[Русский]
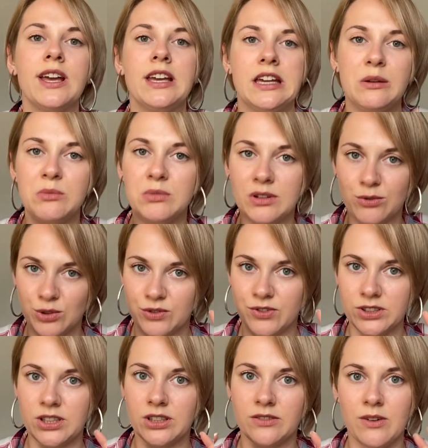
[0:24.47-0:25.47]
именно вот в
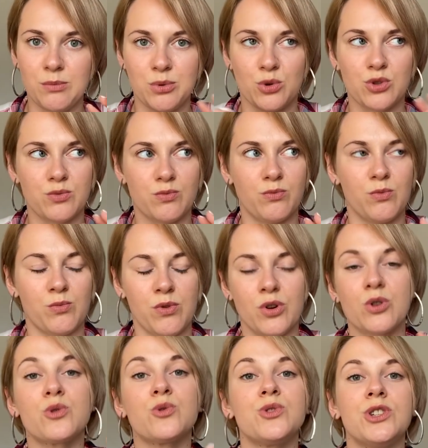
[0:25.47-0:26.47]
этот вопрос
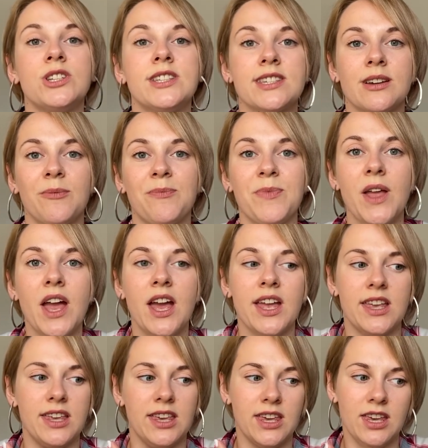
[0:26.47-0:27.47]
погрузиться.
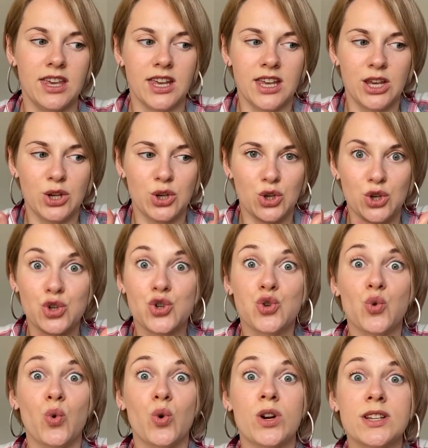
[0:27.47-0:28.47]
И
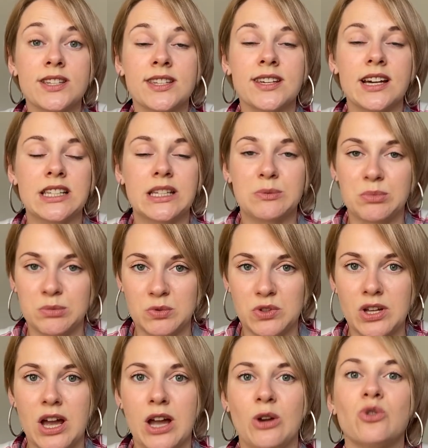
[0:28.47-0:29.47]
еще раз я
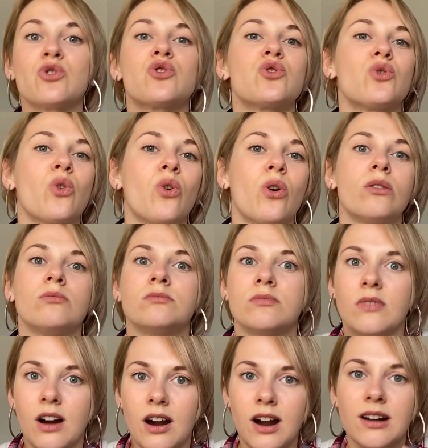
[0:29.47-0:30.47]
напоминаю, что
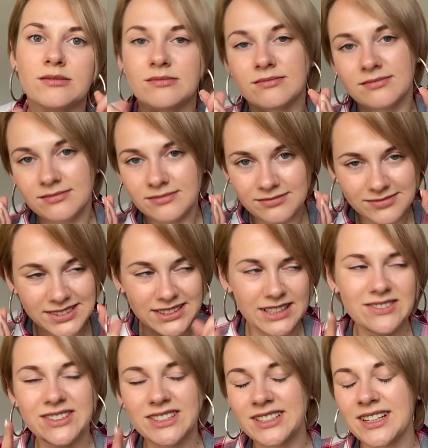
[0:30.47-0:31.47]
а
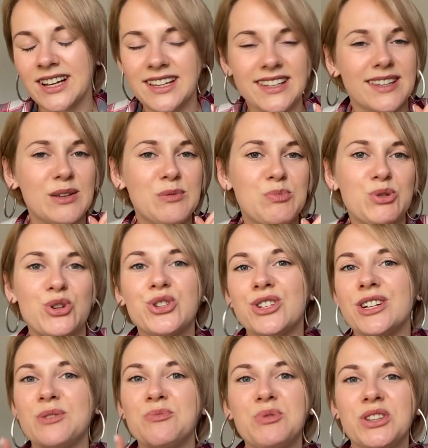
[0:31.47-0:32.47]
Ставьте лайки,
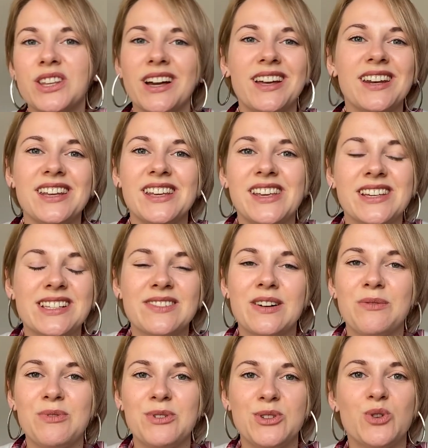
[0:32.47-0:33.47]
пишите комментарии, если
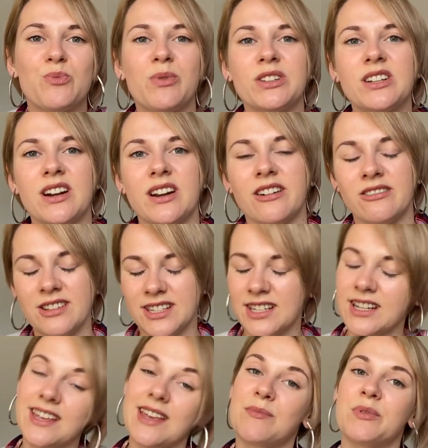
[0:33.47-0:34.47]
вам видео понравилось,
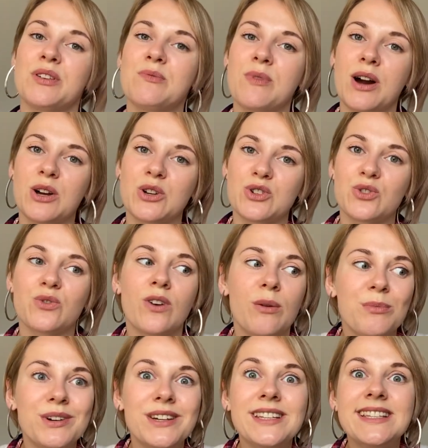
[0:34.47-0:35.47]
так я понимаю, что
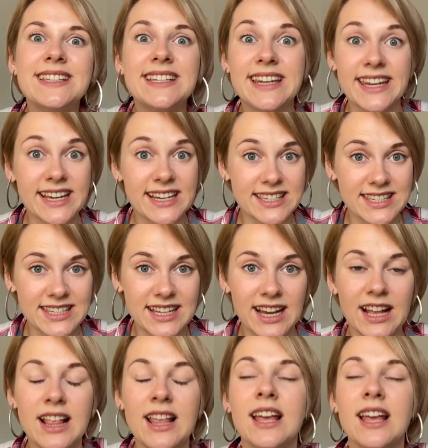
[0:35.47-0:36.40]
вам интересно.